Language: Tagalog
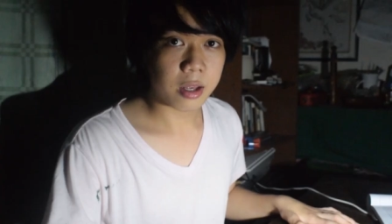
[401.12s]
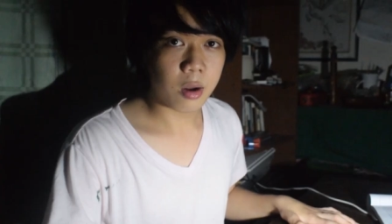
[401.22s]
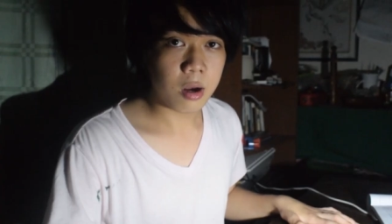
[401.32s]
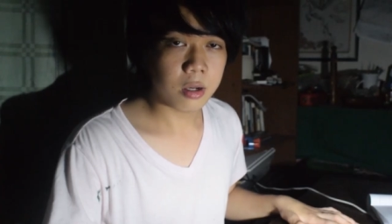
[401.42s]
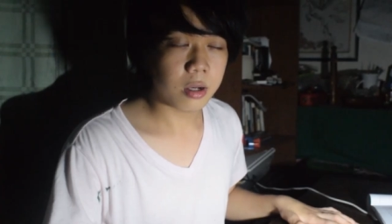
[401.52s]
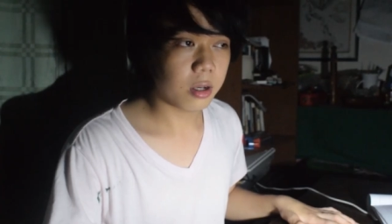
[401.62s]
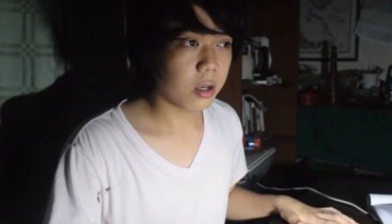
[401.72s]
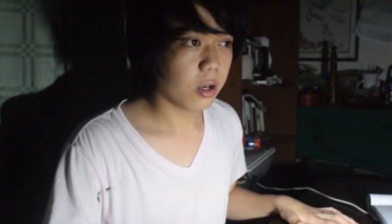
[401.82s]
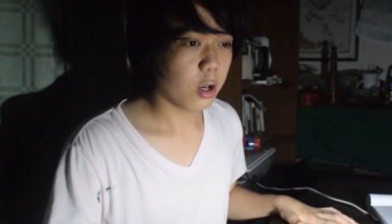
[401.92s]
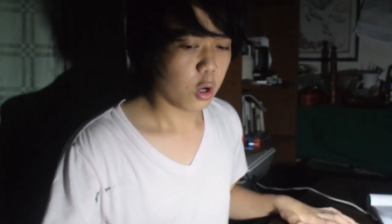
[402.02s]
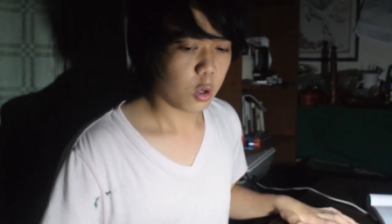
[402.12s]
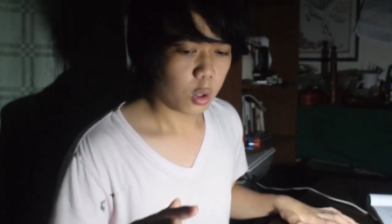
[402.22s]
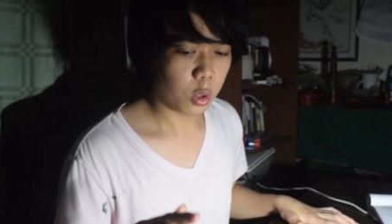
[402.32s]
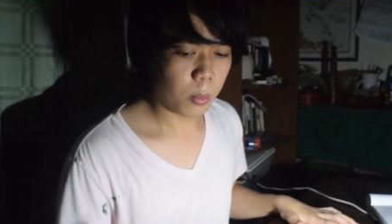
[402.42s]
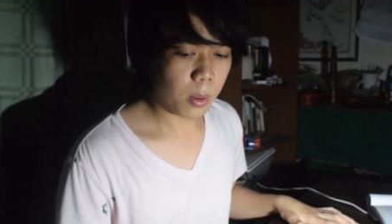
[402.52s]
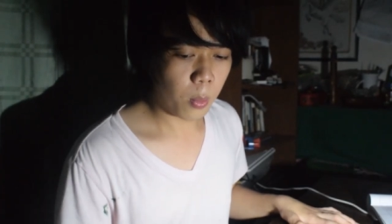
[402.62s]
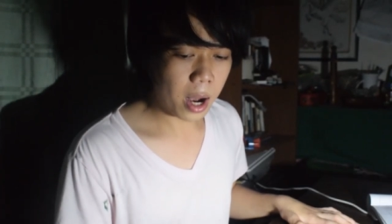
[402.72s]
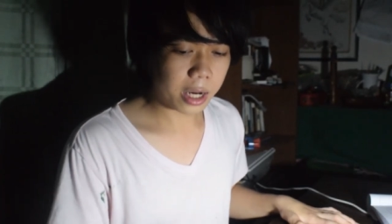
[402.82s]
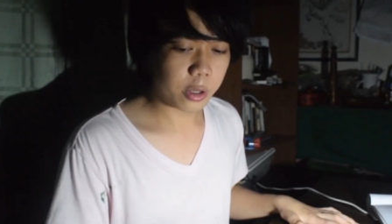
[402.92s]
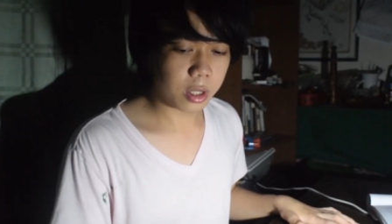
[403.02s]
No?
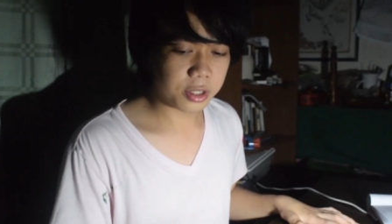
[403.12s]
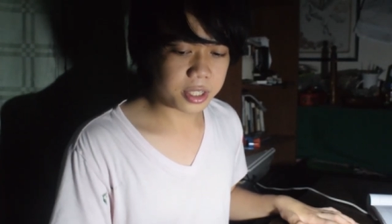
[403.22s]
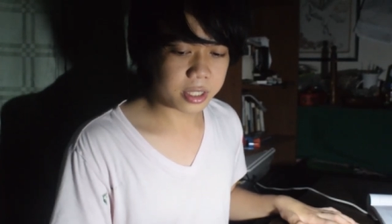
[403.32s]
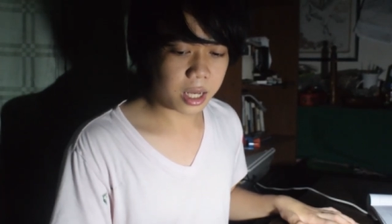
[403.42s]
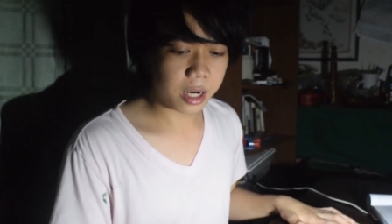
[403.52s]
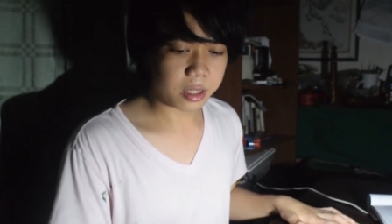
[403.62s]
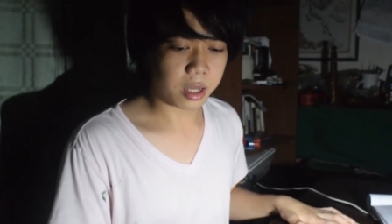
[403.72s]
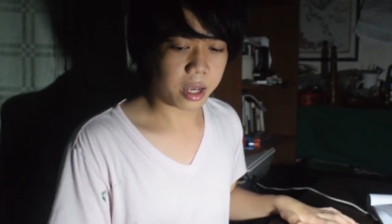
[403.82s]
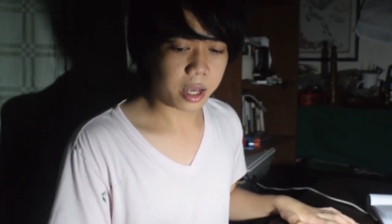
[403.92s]
Gumawa kayo ng diskarte.